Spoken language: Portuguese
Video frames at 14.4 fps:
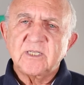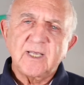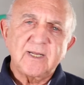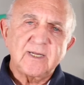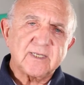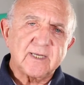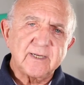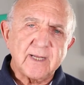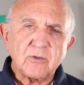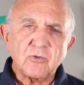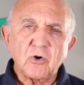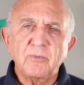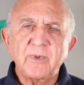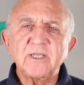Seres que
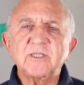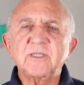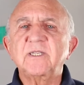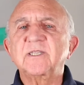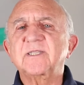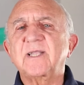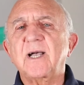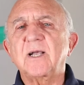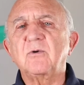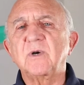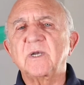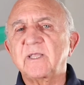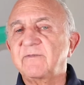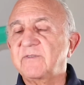naturalmente se
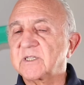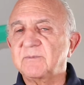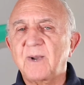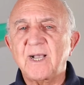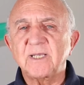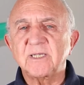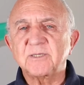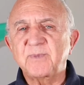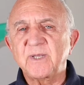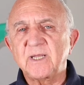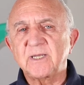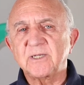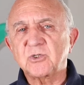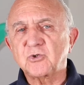destacam cada vez mais
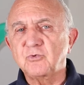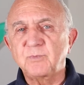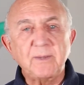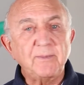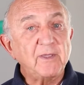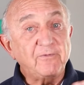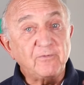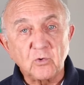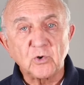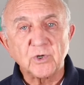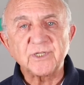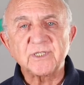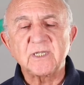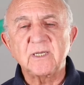pela sublime
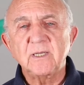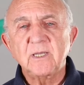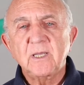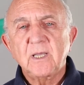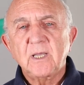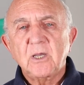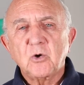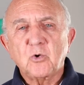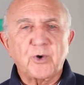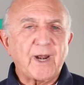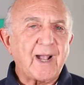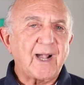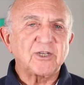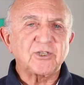força,
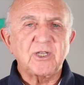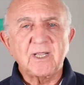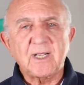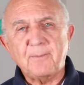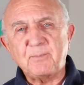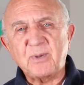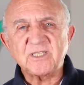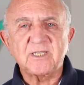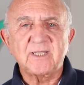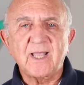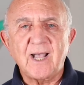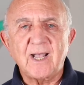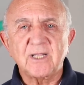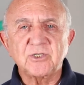coragem,
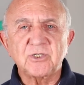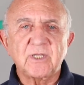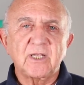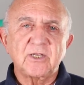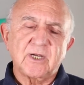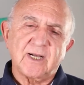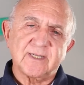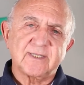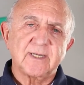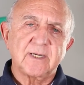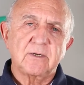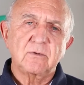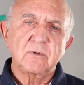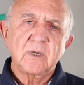capacidade,
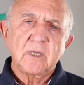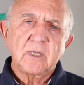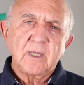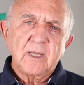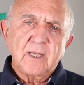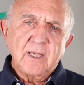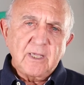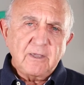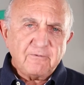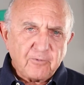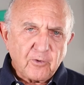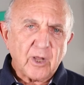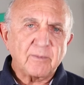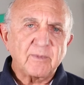dedicação
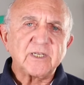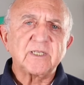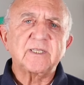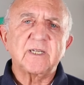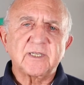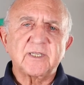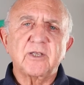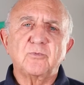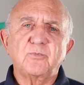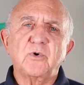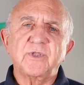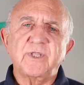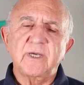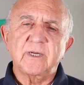e forma de exercer
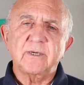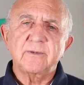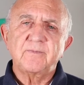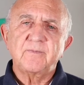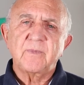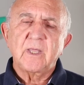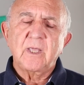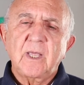o poder.